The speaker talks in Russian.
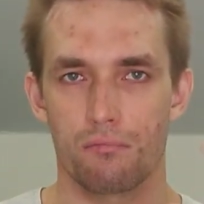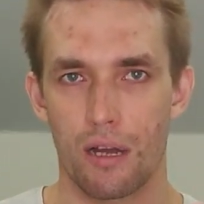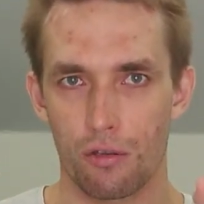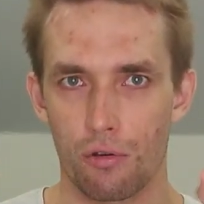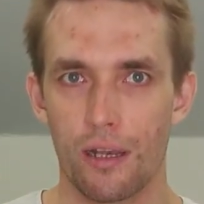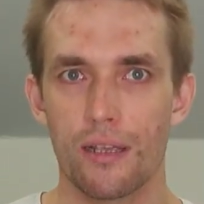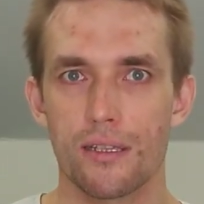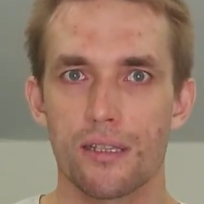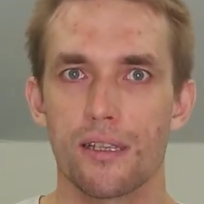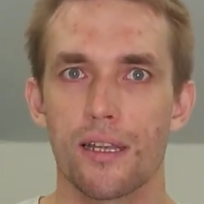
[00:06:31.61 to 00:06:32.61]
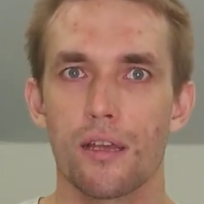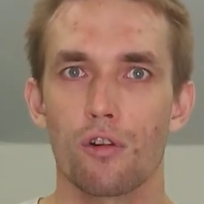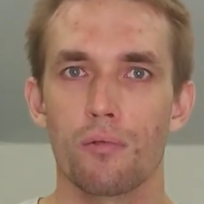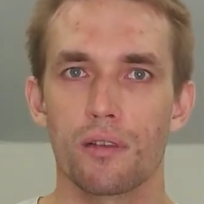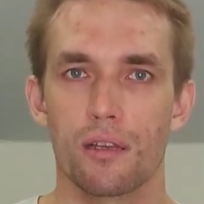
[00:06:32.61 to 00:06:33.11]
актуальное состояние
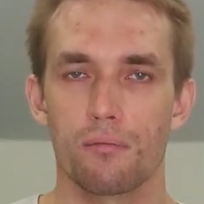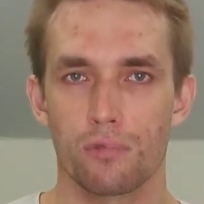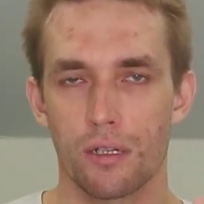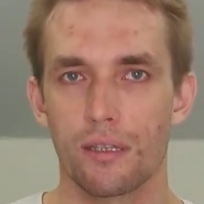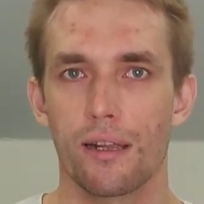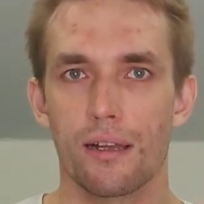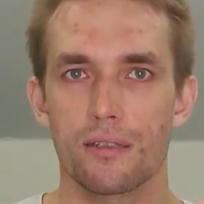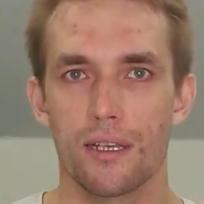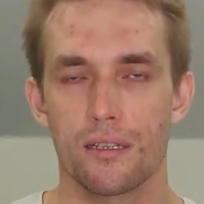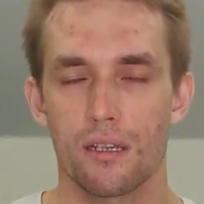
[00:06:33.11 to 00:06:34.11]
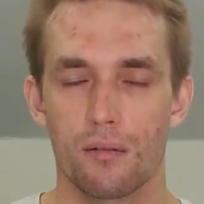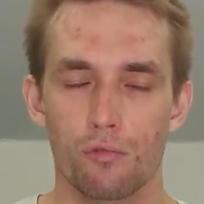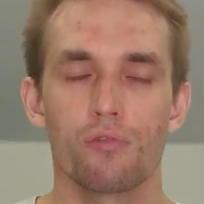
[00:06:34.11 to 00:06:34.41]
робота благодаря сенсорам,